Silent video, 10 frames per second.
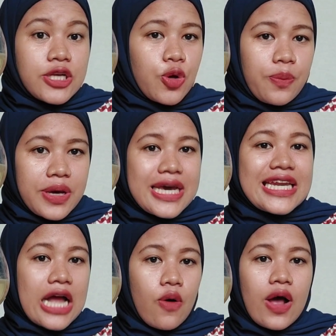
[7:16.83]
SOP
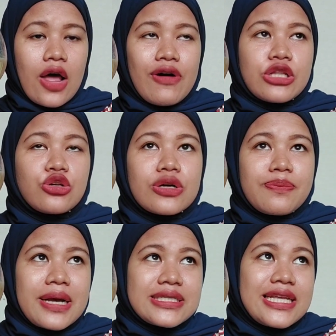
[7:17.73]
di awal-awal tuh
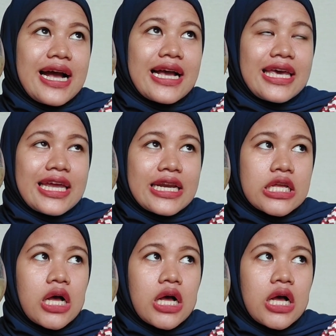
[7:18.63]
pas di akhir